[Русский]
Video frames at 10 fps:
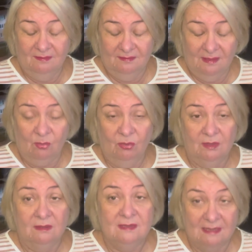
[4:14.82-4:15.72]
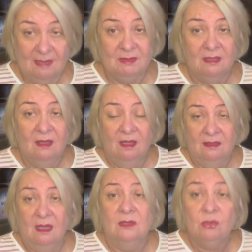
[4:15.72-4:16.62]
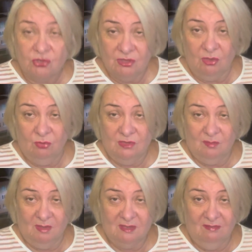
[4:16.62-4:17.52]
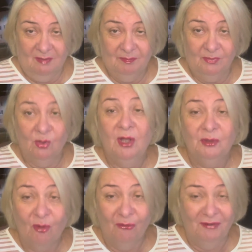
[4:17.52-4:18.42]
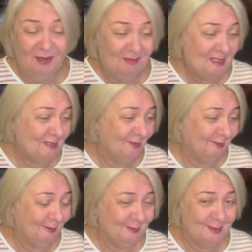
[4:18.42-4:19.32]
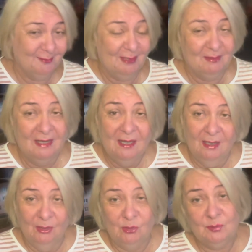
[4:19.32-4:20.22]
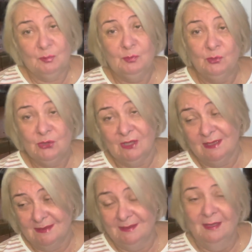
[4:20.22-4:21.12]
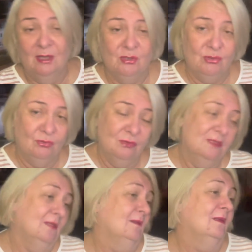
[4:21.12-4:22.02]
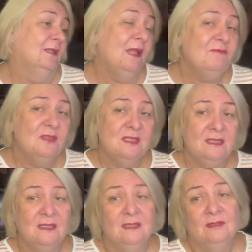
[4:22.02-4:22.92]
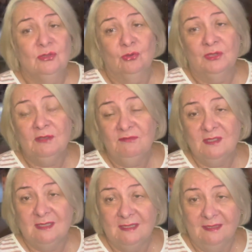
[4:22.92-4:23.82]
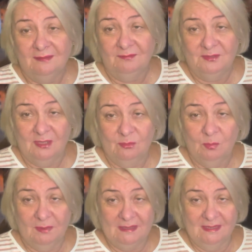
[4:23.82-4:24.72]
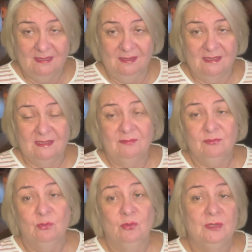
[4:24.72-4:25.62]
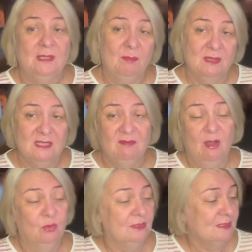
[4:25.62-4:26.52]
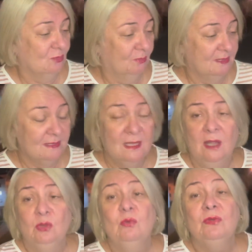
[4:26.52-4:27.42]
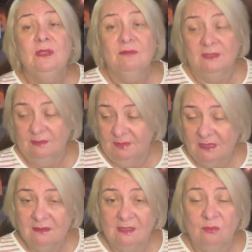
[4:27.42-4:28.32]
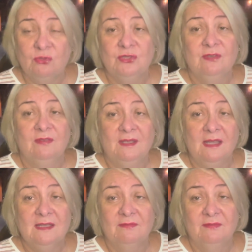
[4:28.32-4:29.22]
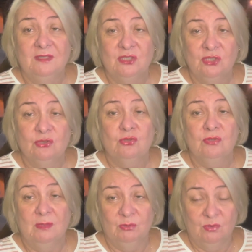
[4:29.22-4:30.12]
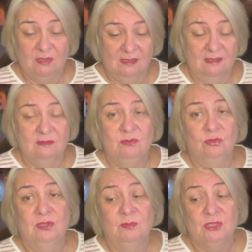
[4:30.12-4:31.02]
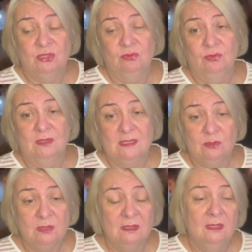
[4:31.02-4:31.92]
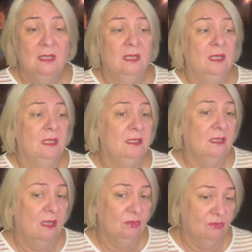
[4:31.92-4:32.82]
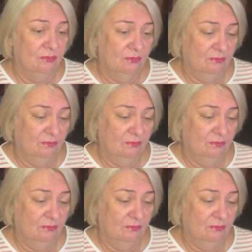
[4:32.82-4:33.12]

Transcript: дороги, за нами, тоже находится Москва. Ну, новая Москва, так называемая. То есть вот получается, что к нам везти, что к ним везти, все равно платить за доставку, хоть там Москва, а у нас область. Ну, не в этом дело. Короче говоря, я решила, что я буду заказывать все-таки машинку на Озоне. Я ее